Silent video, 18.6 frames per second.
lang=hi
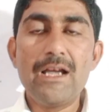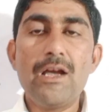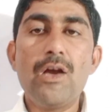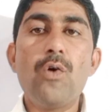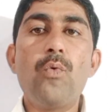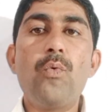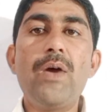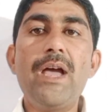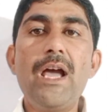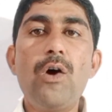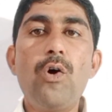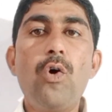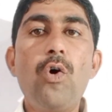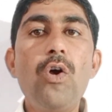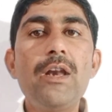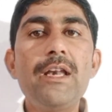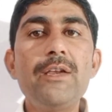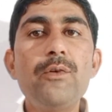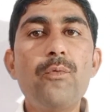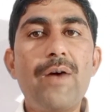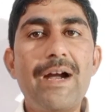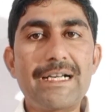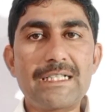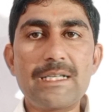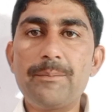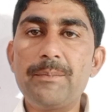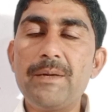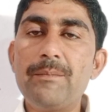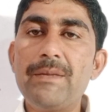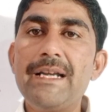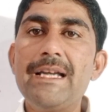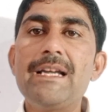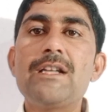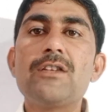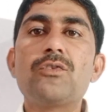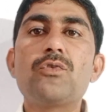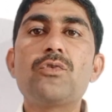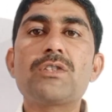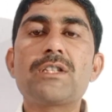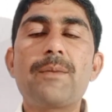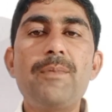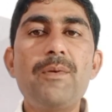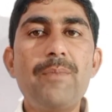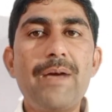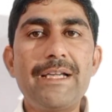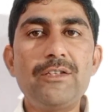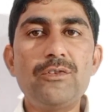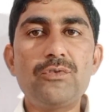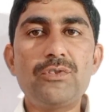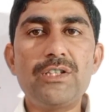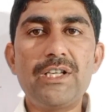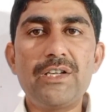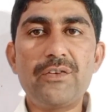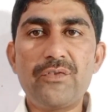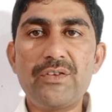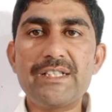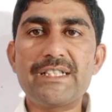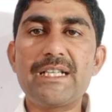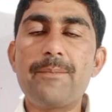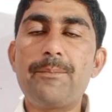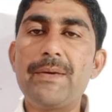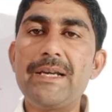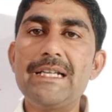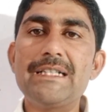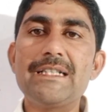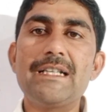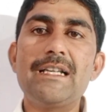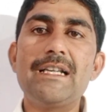वह ओनली व्हाट्सएप नंबर है तो सभी भाइयों से रिक्वेस्ट है प्लीज